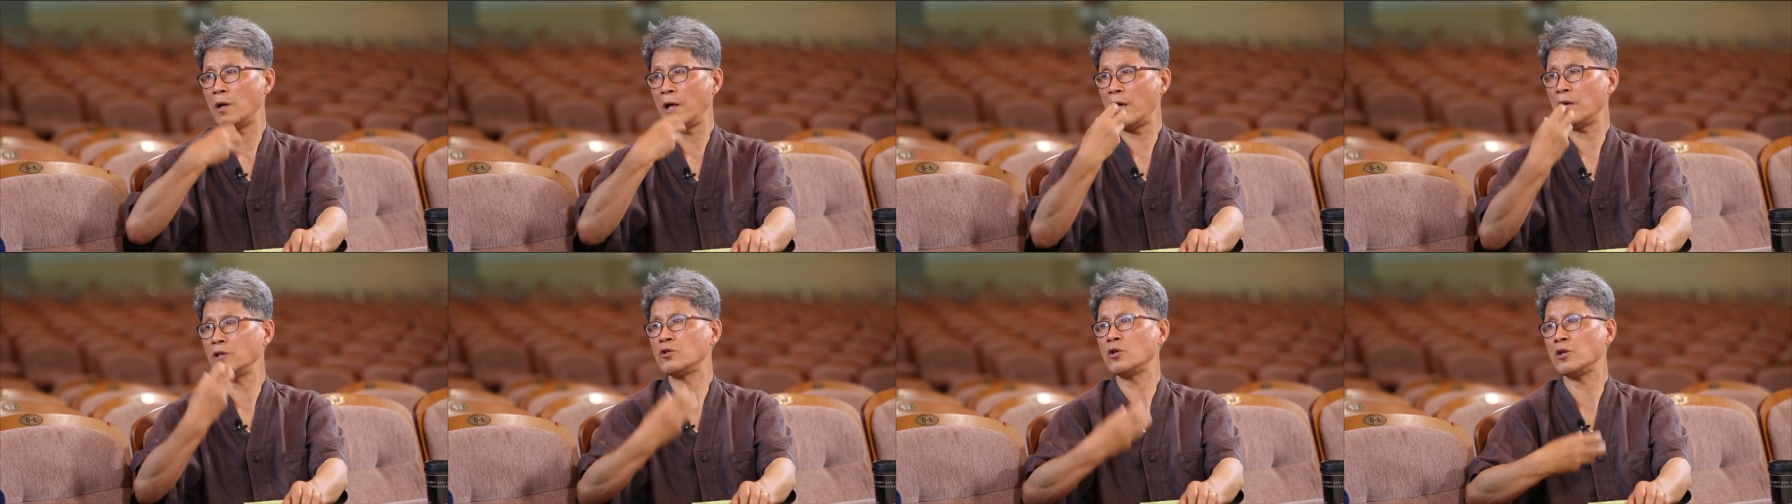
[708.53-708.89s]

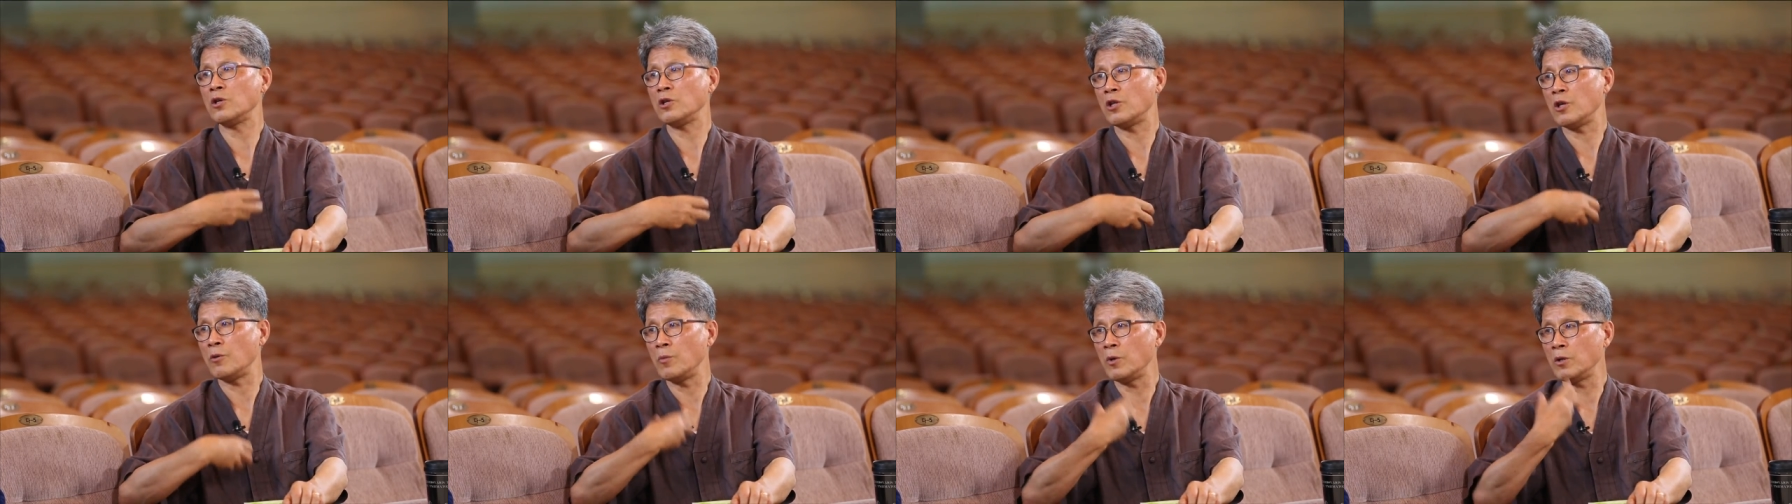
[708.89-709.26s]

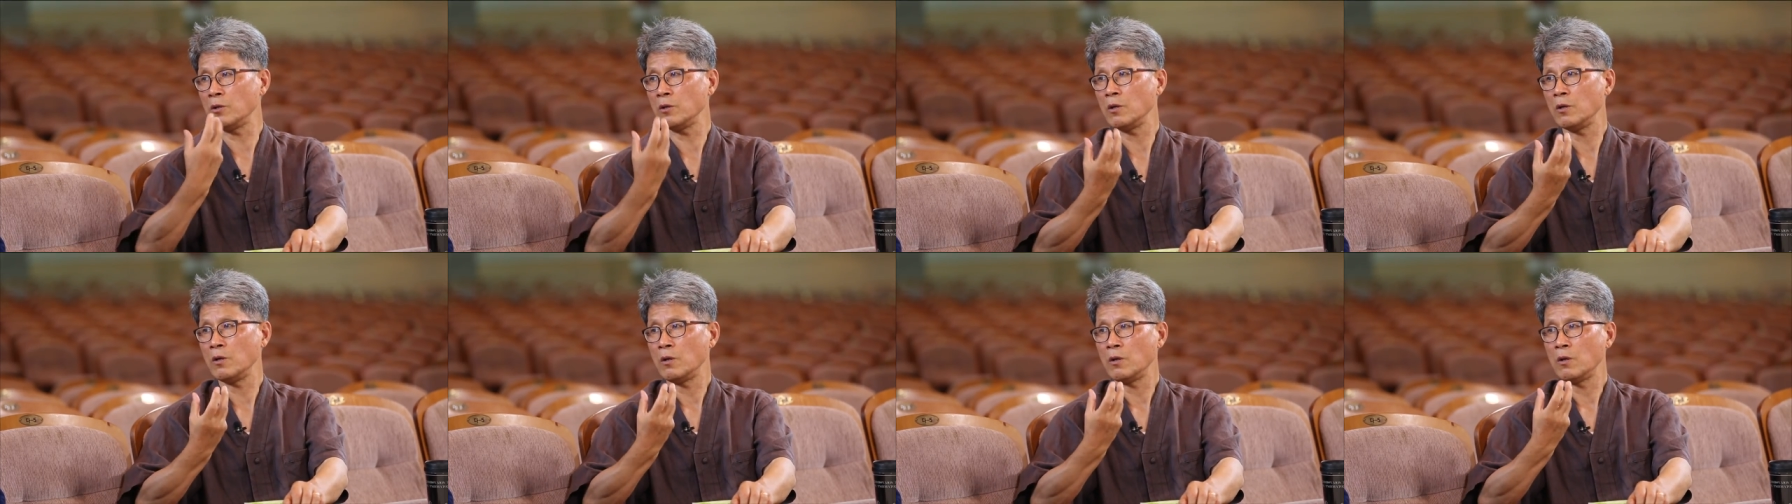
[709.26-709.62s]
해석이
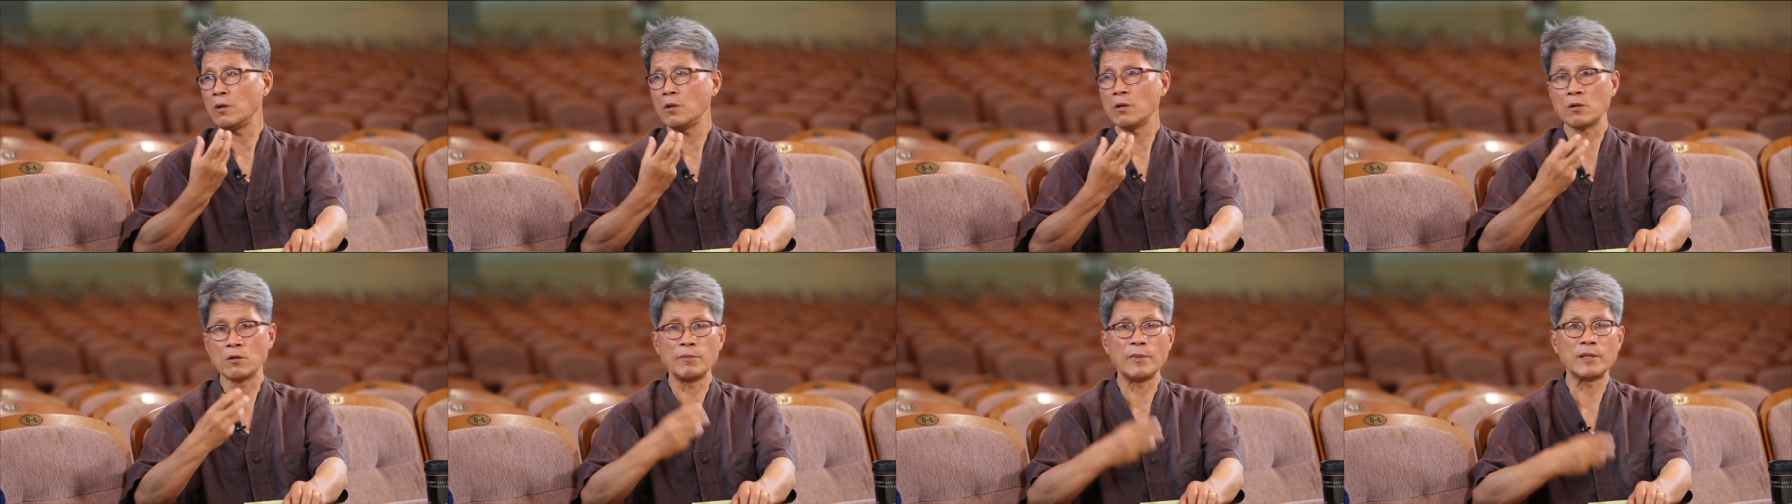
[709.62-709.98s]
되면
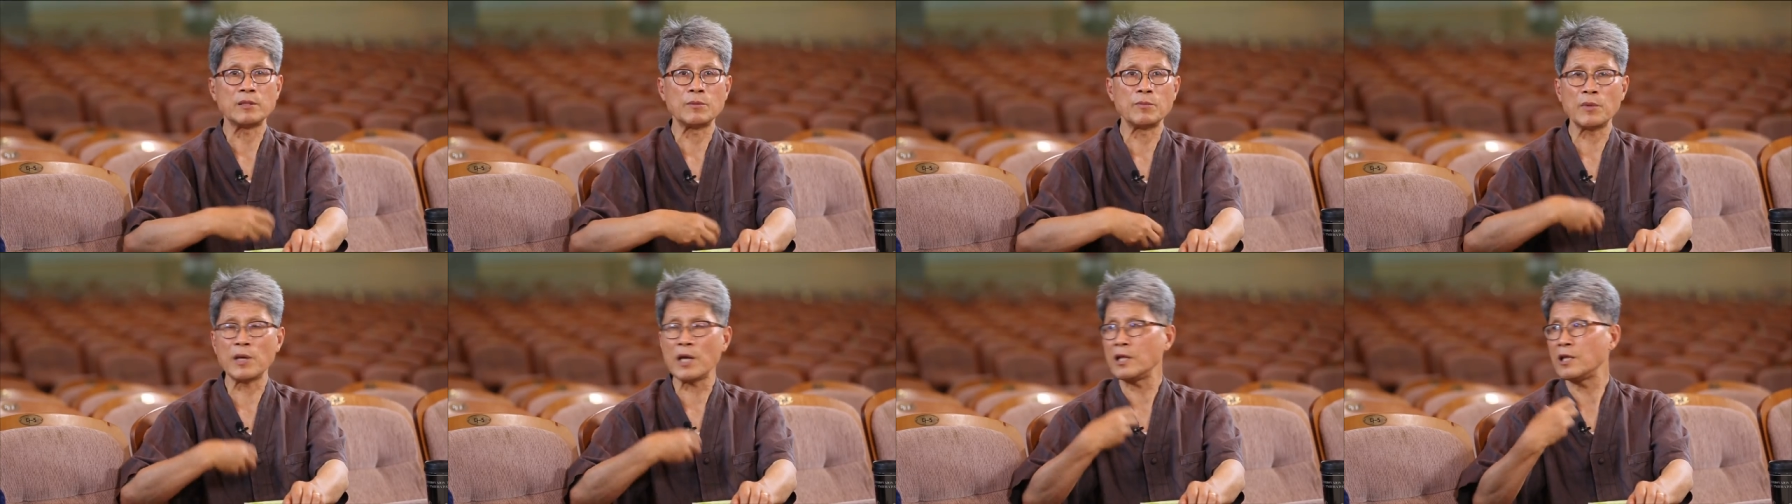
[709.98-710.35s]
그
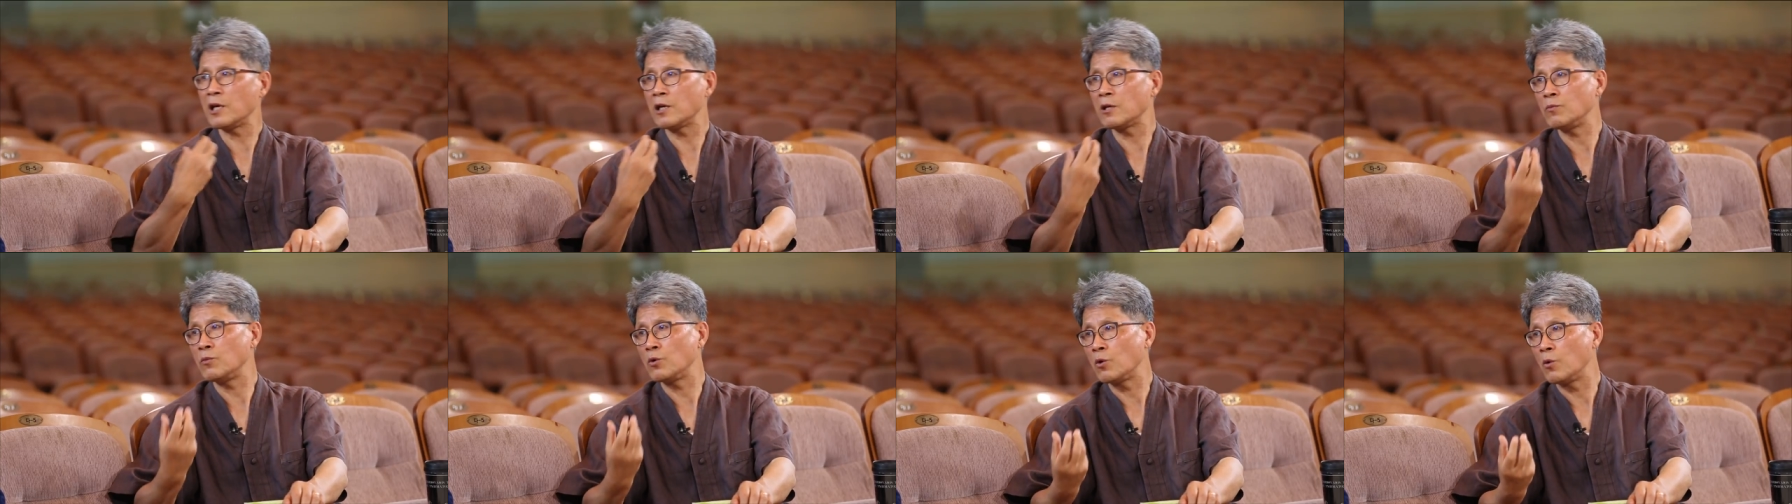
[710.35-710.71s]
말씀
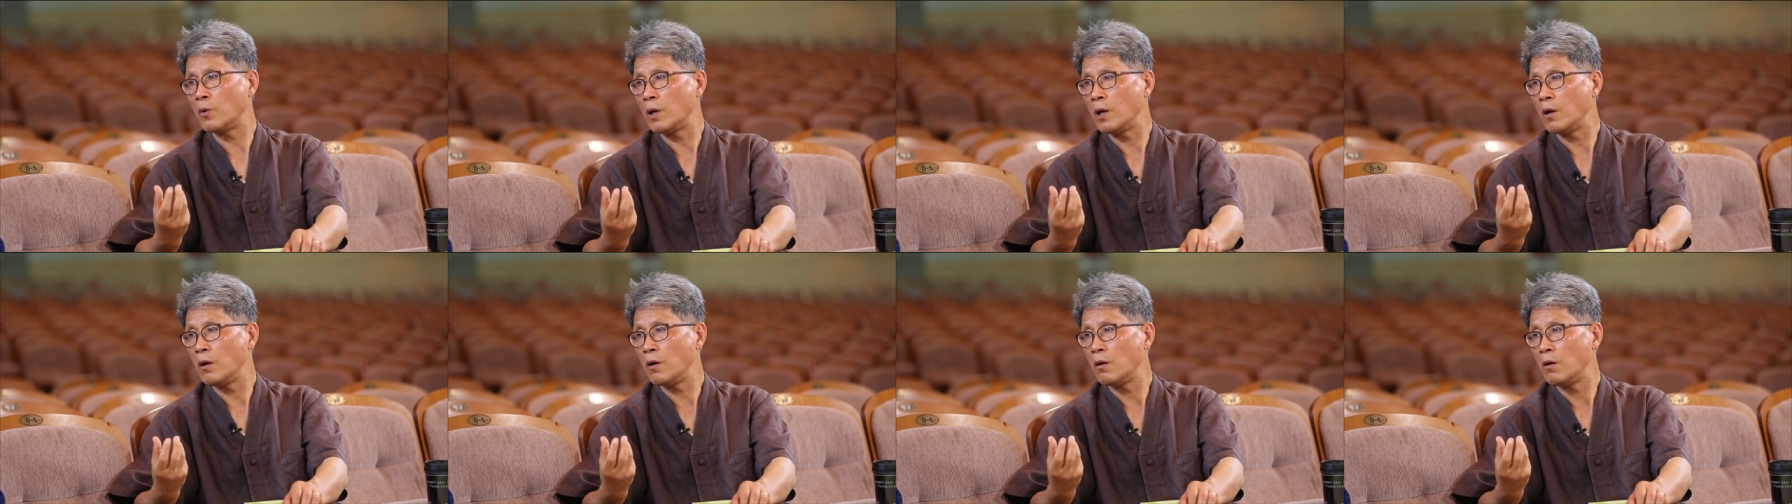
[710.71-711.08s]
깨달음으로
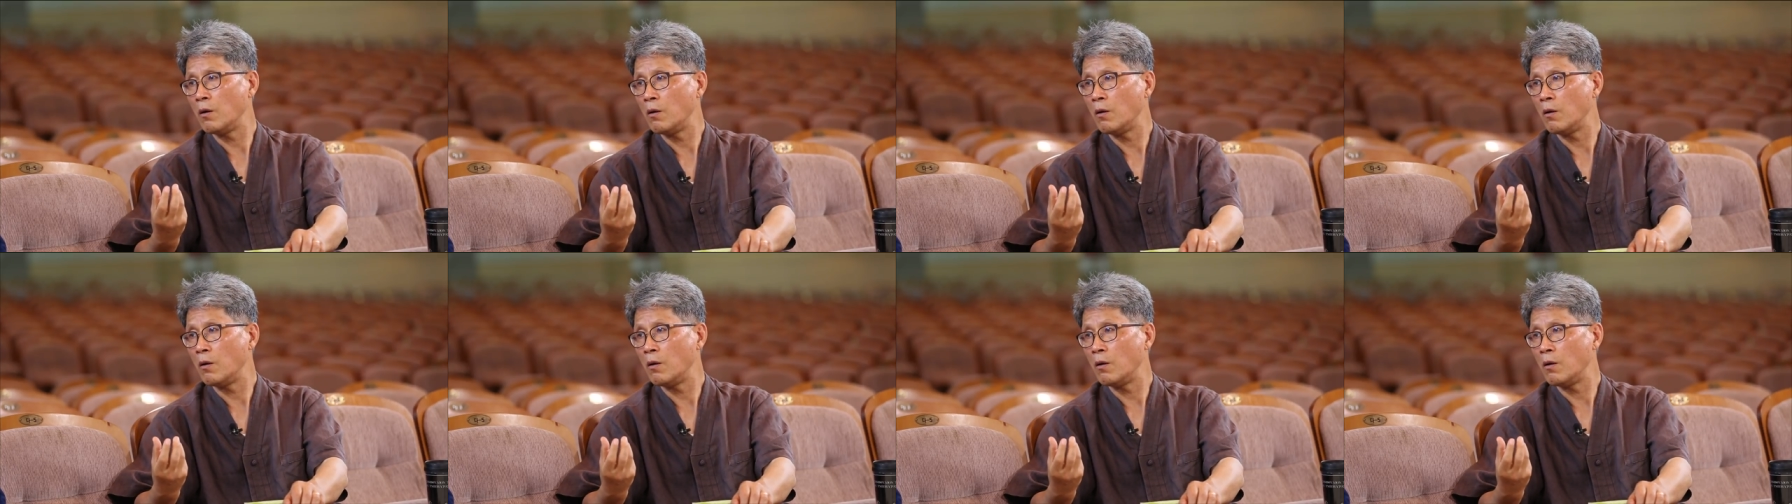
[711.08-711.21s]
와요.